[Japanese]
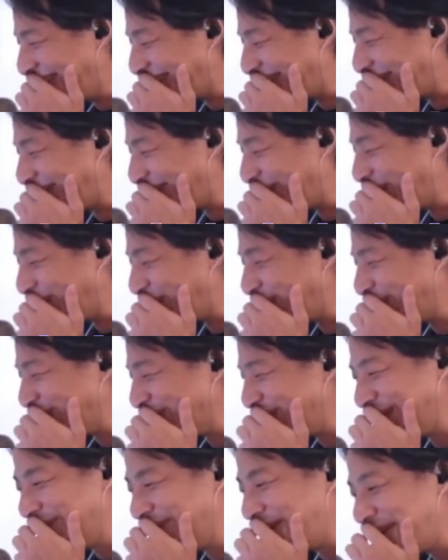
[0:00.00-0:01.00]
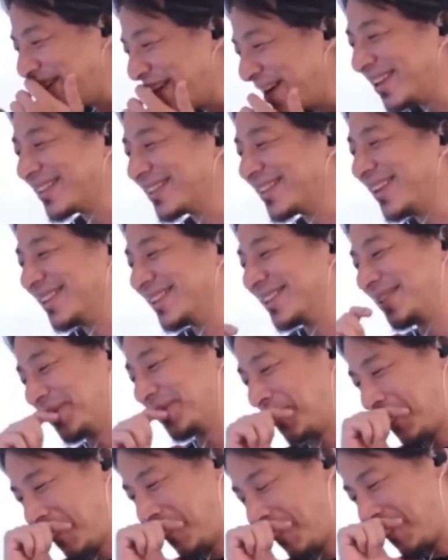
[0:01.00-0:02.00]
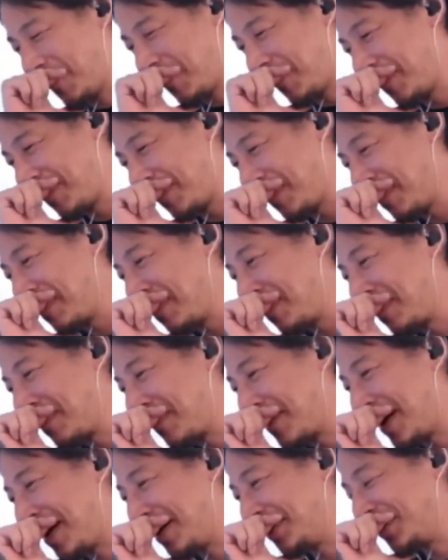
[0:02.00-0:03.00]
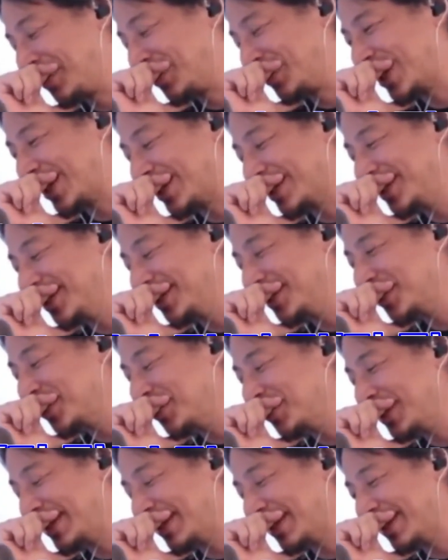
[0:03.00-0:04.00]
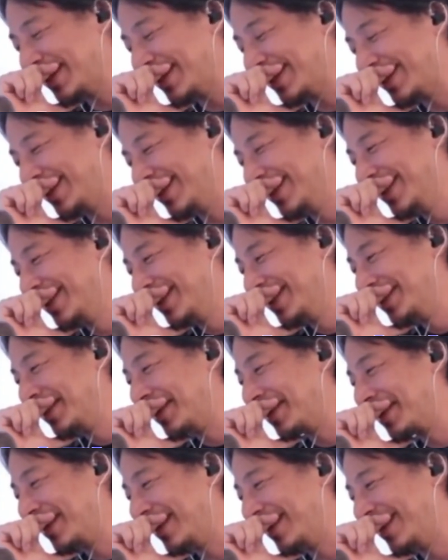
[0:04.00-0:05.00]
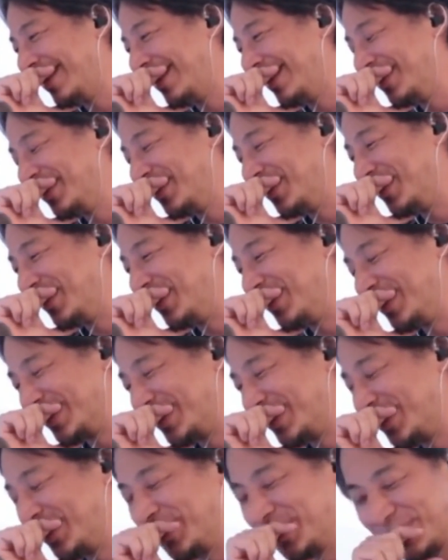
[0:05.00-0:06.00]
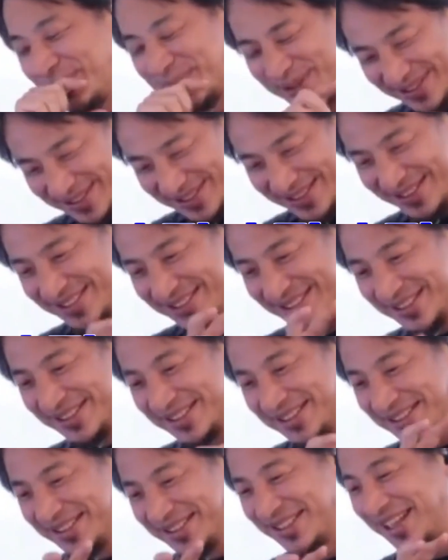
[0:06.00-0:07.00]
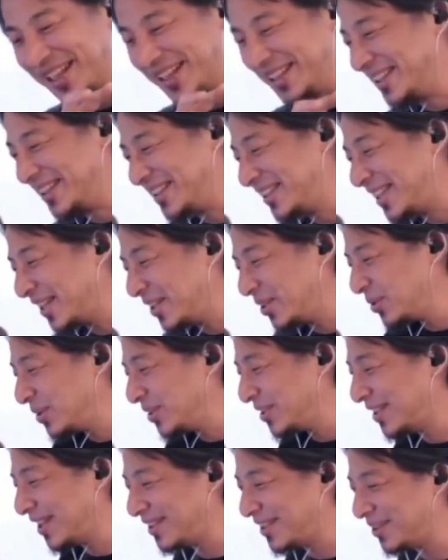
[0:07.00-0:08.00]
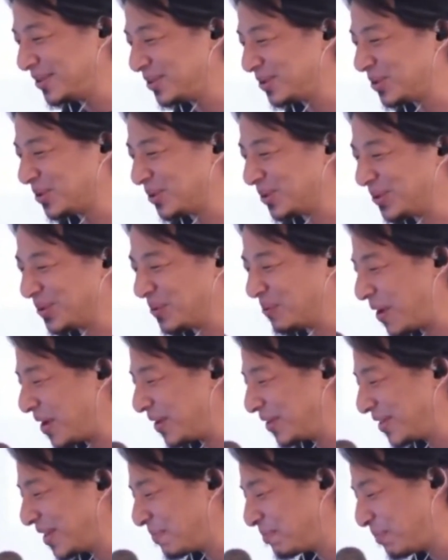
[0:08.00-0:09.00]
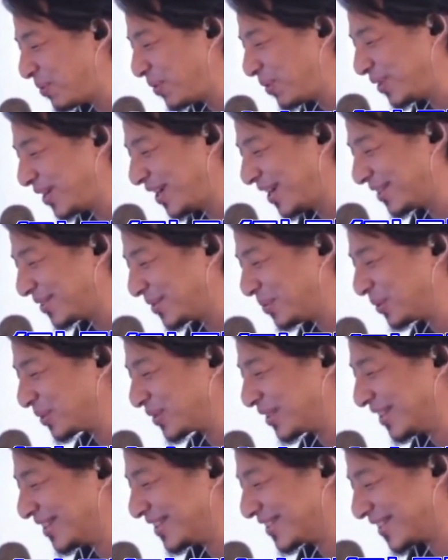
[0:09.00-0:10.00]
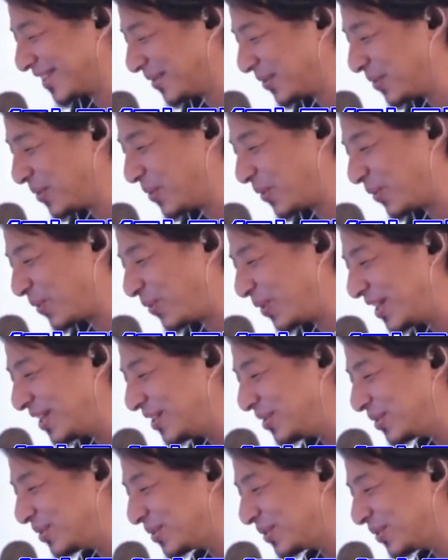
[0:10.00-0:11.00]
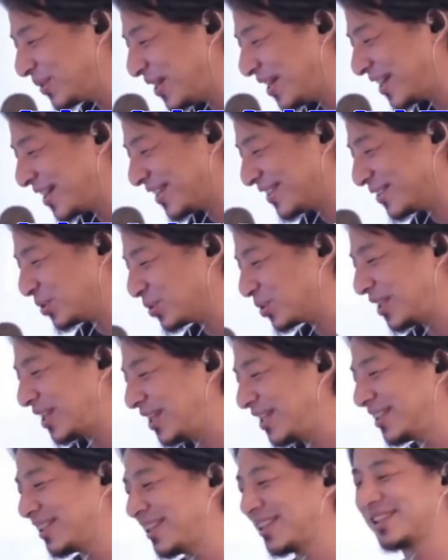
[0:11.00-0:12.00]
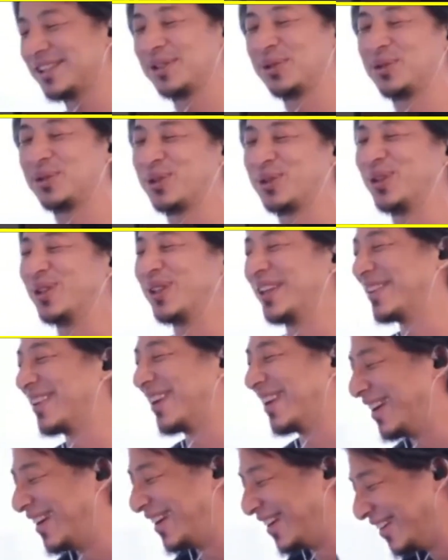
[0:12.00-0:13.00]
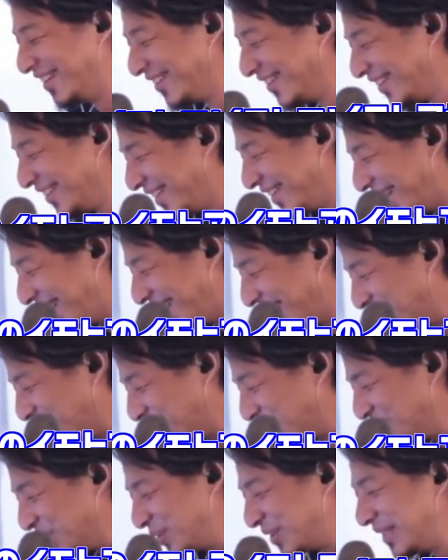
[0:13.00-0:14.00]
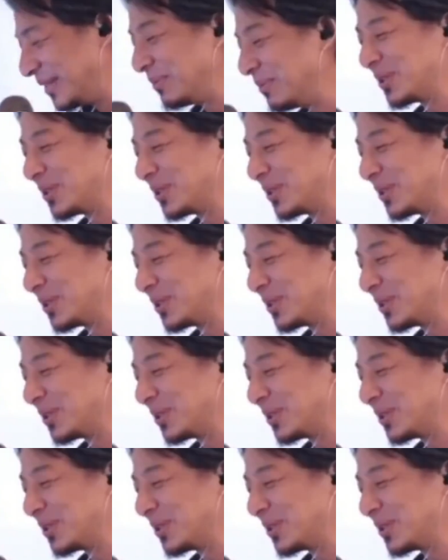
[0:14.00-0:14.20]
あのね、これ僕言わなかったんですよ。あの、写真を見て、なんか、あの、その、なんか、一滴テに出てる人の眉毛っぽいなと思ったんですけど、これ言うとなんか女性に対して言うことになるから、あの、ルッ